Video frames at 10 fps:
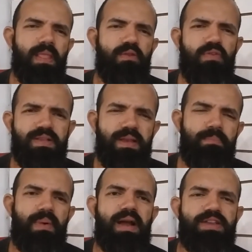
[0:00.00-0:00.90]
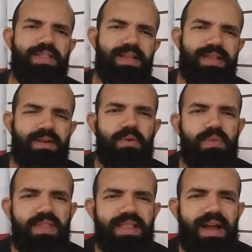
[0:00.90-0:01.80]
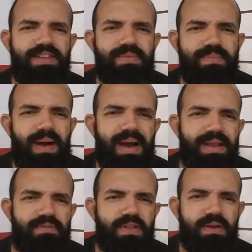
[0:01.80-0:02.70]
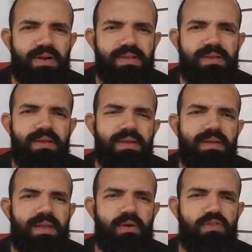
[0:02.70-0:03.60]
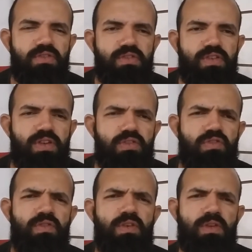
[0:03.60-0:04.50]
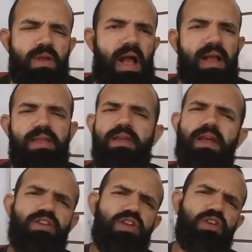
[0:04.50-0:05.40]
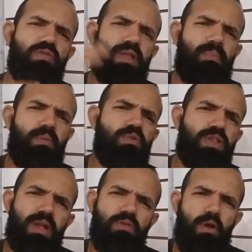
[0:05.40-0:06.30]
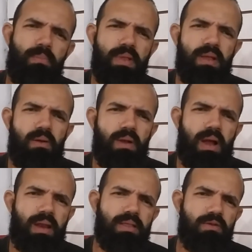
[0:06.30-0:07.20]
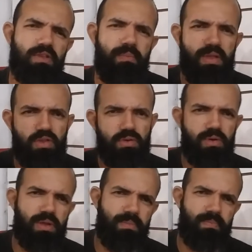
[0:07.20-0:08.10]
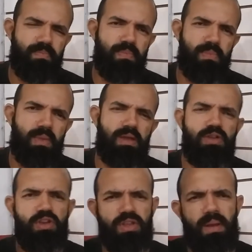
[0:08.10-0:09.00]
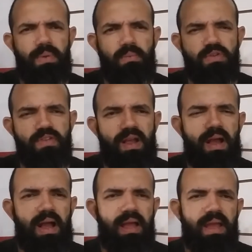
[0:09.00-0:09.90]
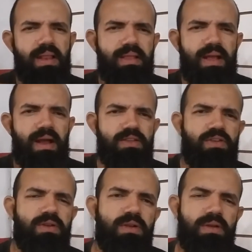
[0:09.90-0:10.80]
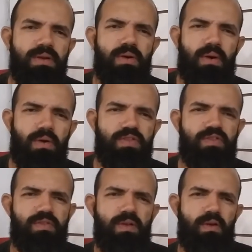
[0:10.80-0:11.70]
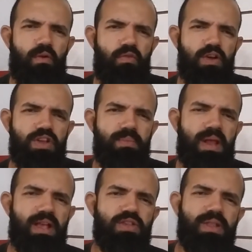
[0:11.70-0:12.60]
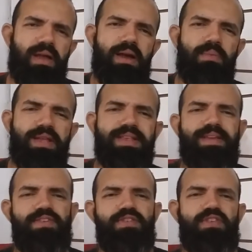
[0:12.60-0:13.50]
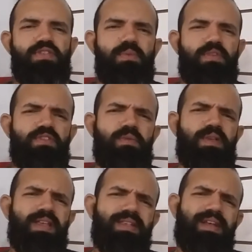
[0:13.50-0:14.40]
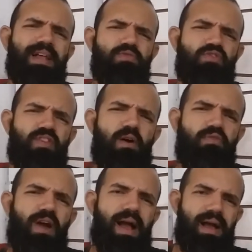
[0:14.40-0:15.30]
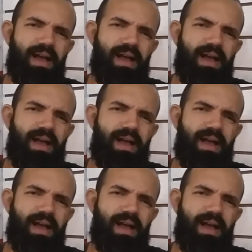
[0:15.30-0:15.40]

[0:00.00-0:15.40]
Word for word: e fazer parte dessa comunidade maravilhosa que é o jiu-jitsu. Aqui a gente não tá para mostrar top não, cara. Deus abençoe. A gente tá para mostrar a realidade. Os um forte abraço na Real Brasília Jiu-Jitsu com o professor Moisés Gato Selva.